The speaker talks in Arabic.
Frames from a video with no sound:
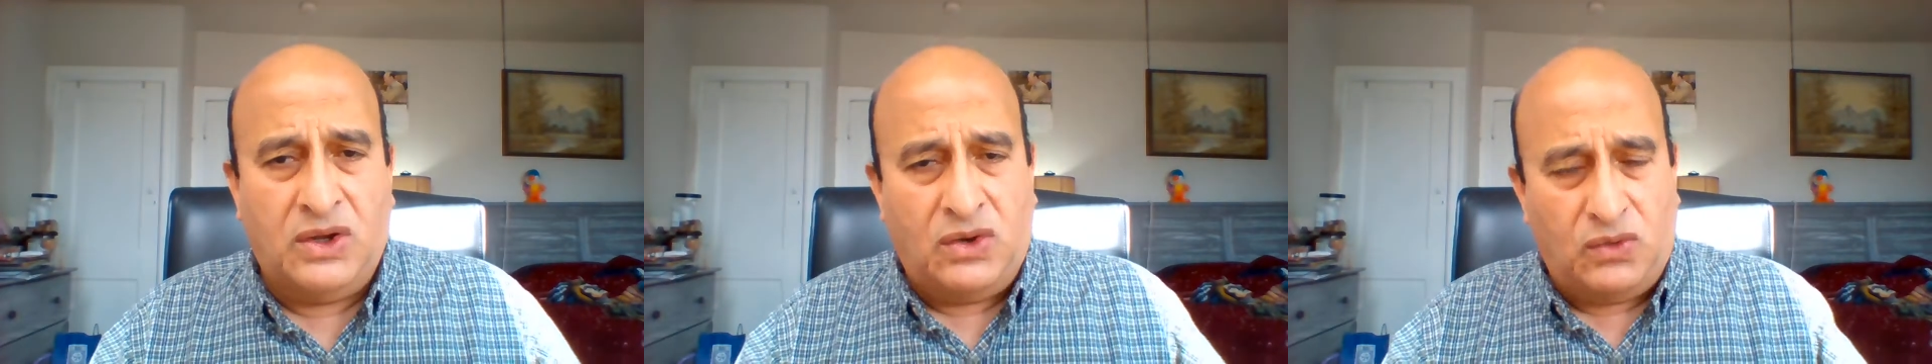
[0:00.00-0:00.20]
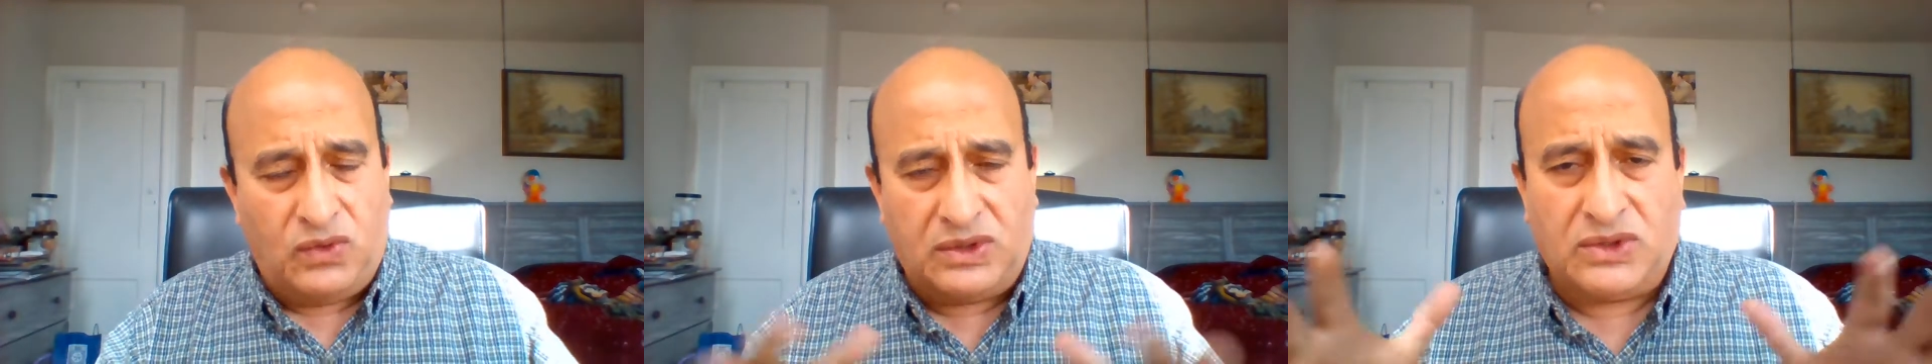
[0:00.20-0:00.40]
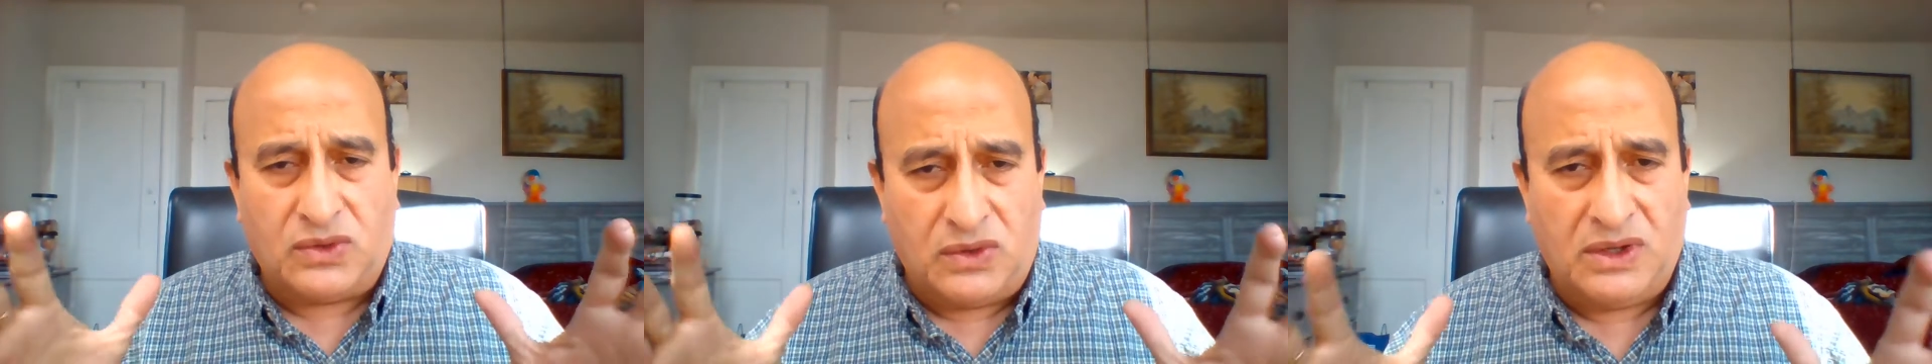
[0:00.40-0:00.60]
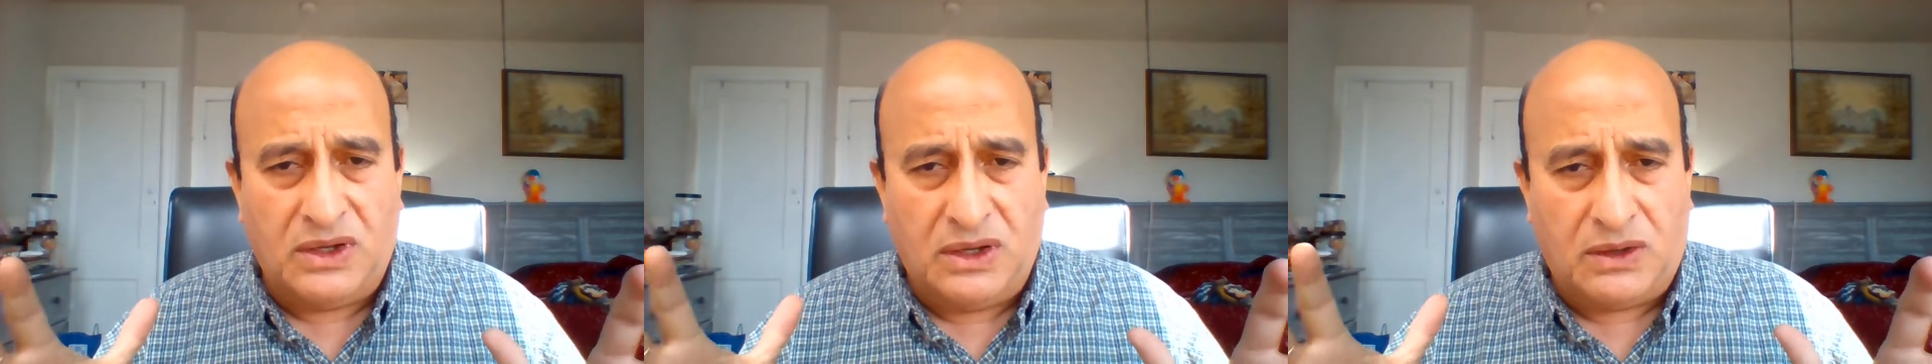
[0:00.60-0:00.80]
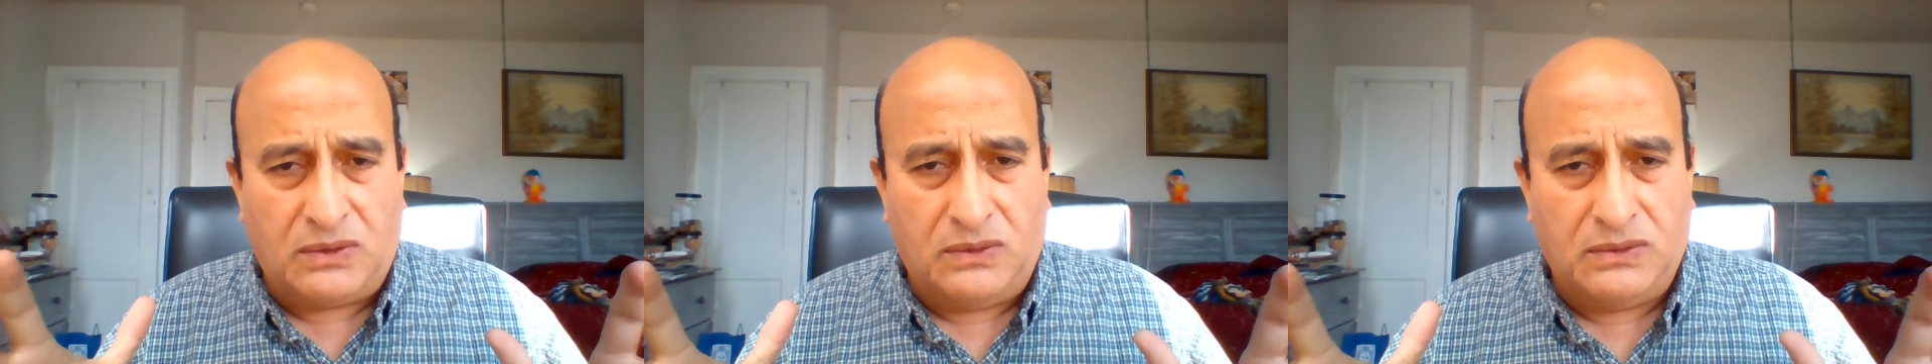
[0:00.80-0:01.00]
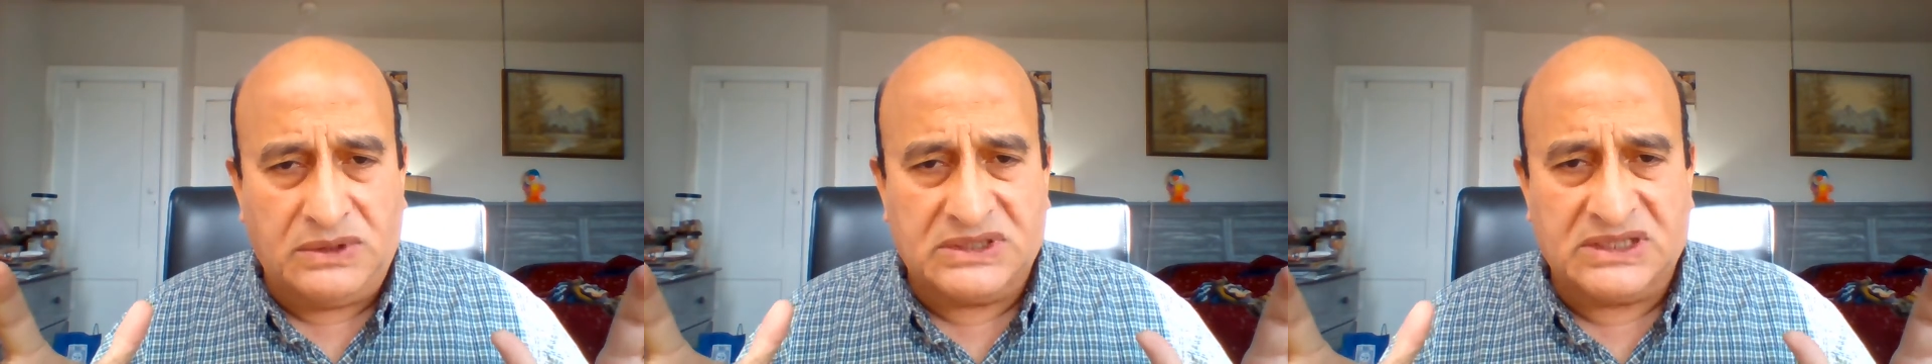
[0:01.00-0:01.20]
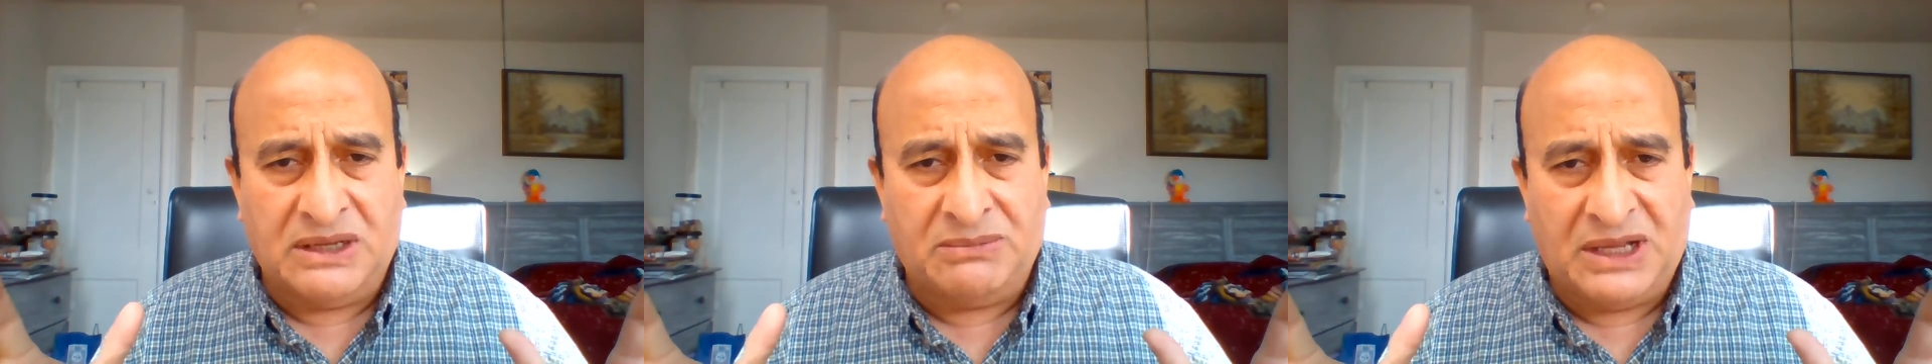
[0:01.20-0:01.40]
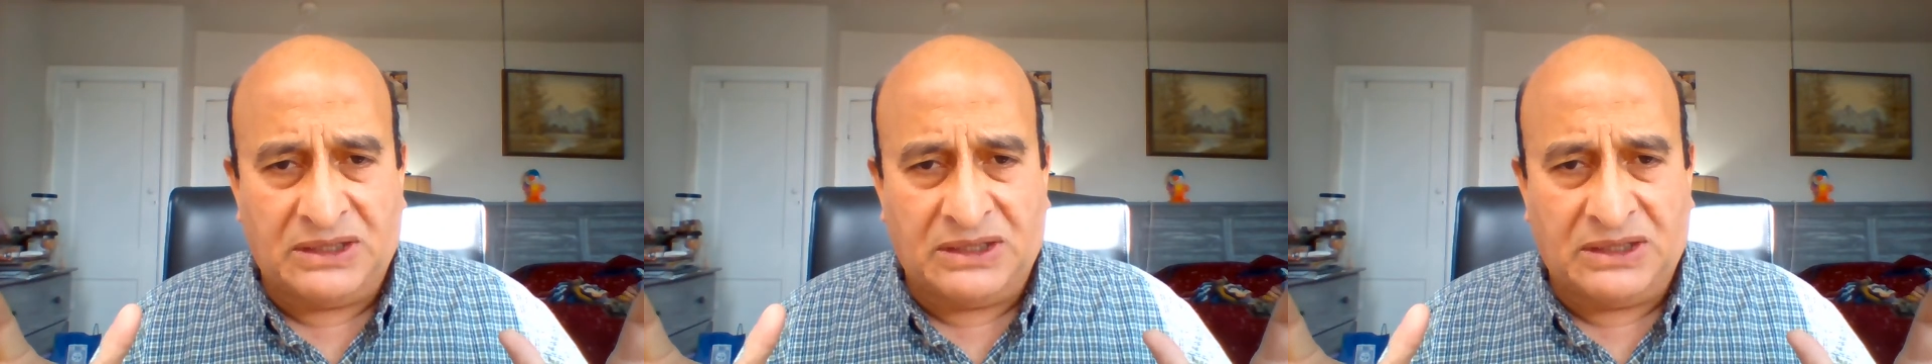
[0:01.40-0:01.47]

والكل يقول سمعا